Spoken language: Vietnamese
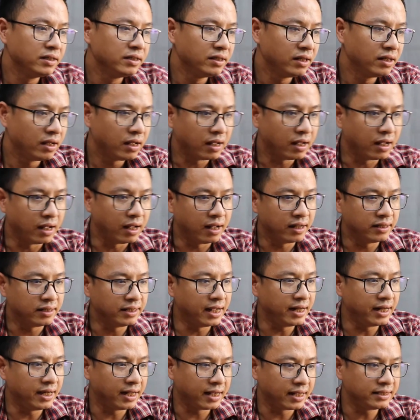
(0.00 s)
uh,
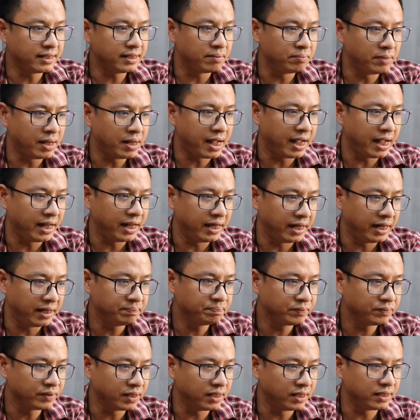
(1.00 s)
đây là cái timeline này
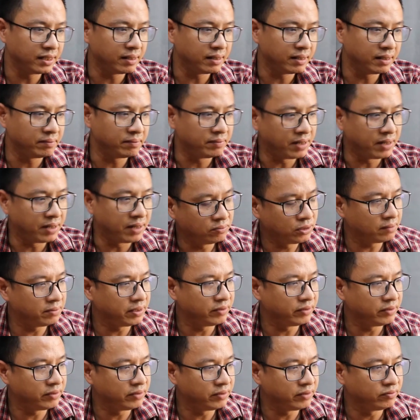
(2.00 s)
đây là timeline hôm trước
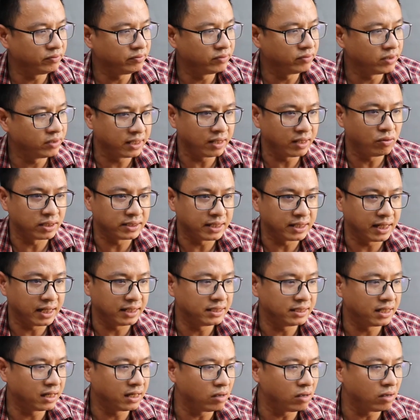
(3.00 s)
mình vừa đi cái Hoàng Thành
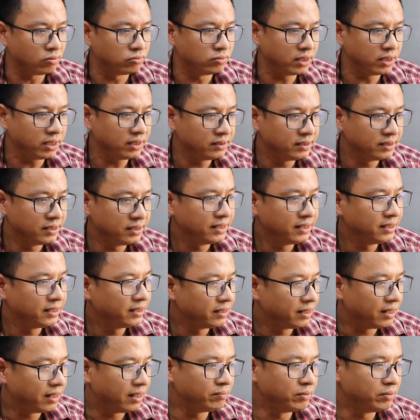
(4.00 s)
Thăng Long ấy
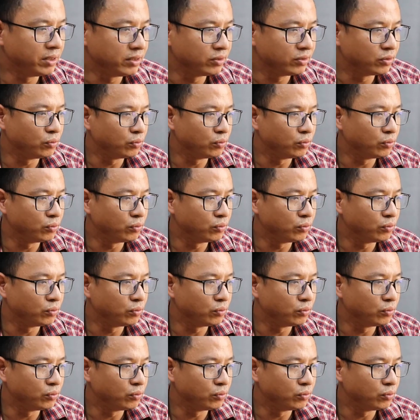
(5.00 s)
em mình cũng